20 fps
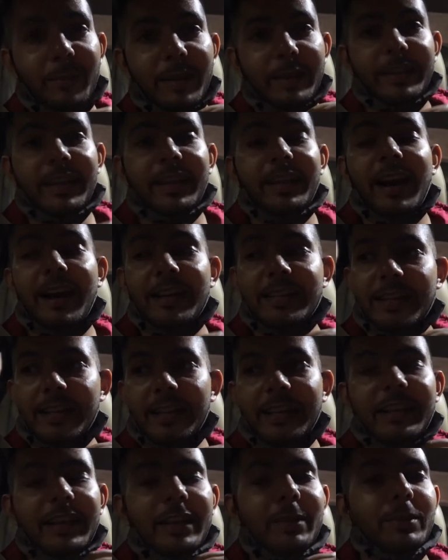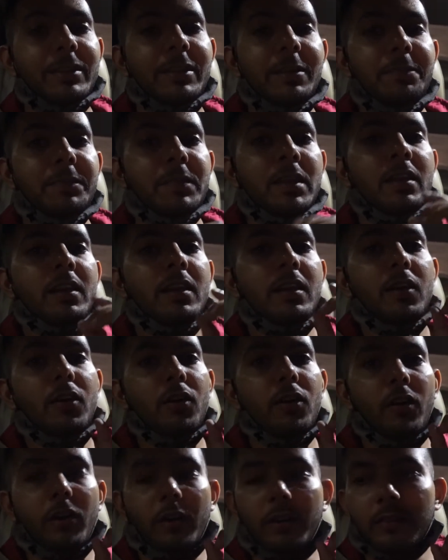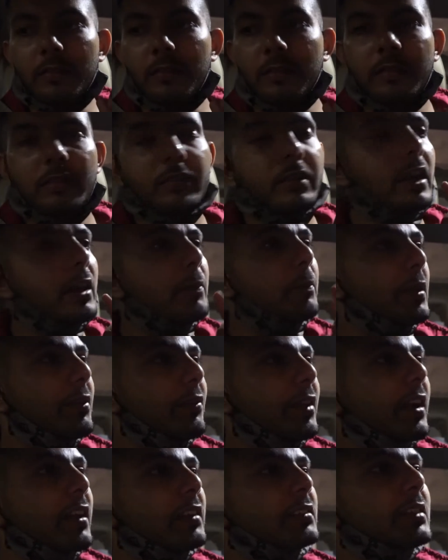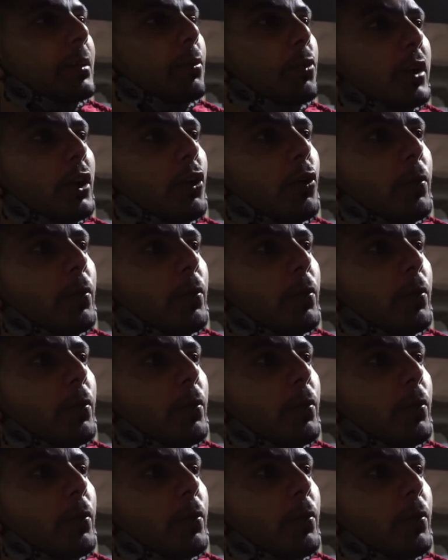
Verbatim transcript: बट ये कहाँ जा रहे हैं ये नहीं पता और केमपिल वाला रास्ता बोल रहा